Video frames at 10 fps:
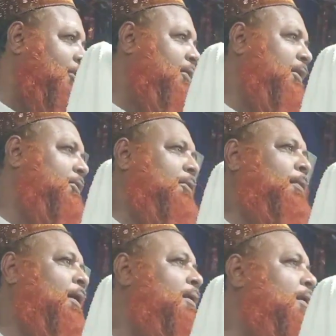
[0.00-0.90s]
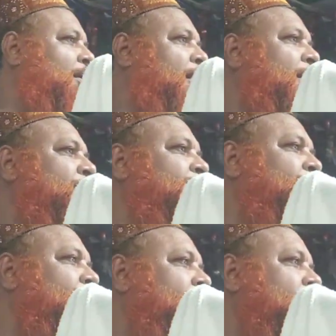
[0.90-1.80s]
না জোরে সোবাহান আল্লাহ
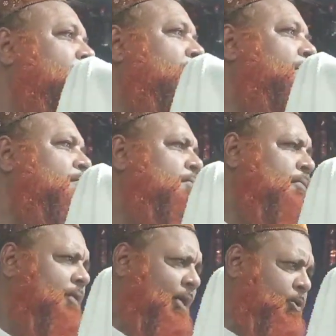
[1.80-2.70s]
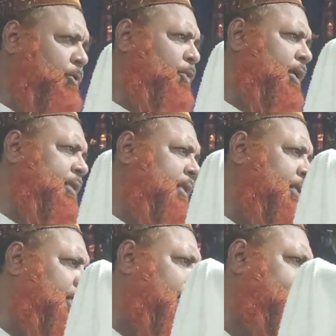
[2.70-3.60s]
একটু বলে দিয়ে
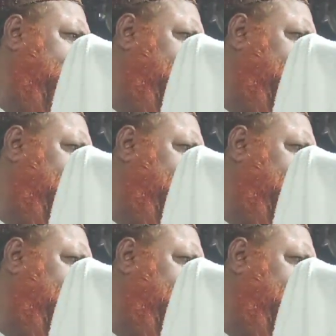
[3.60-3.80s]
যাই